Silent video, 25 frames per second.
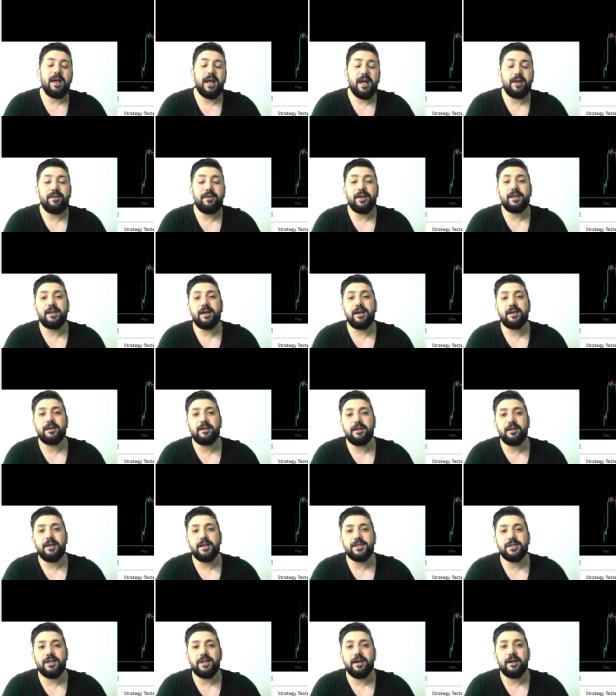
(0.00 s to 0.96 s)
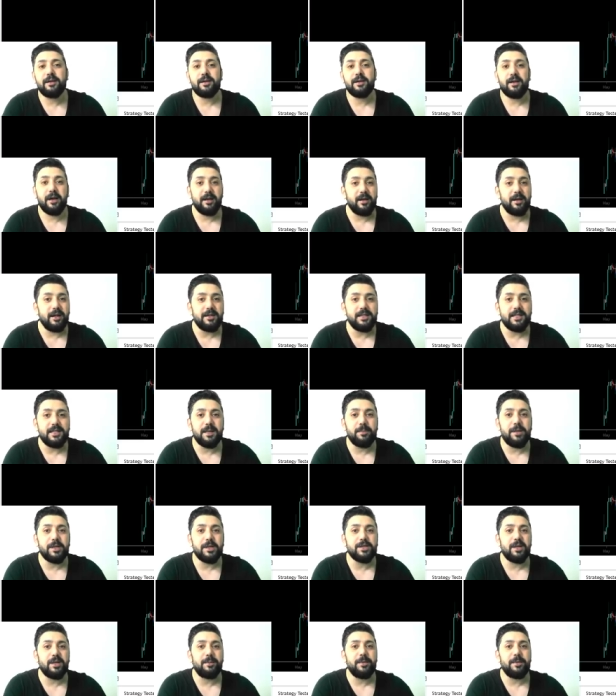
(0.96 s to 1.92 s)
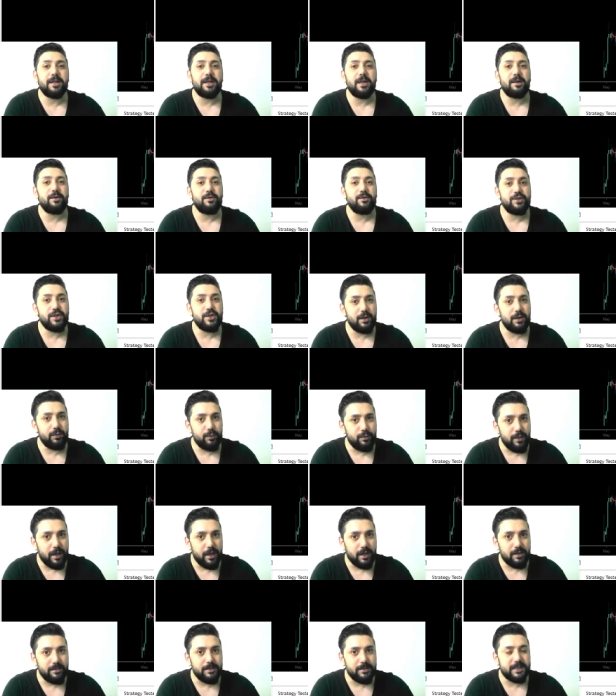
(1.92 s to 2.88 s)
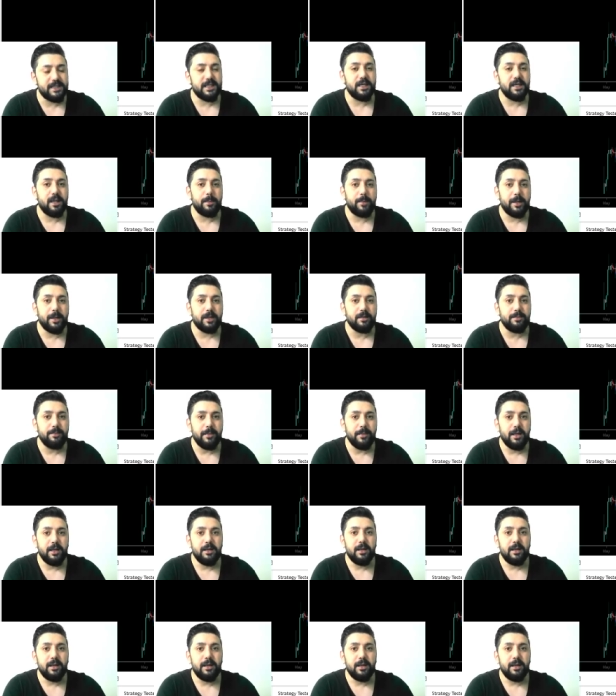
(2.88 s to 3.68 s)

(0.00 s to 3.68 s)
Evet arkadaşlar analize başlamadan önce uyarımızı yapalım.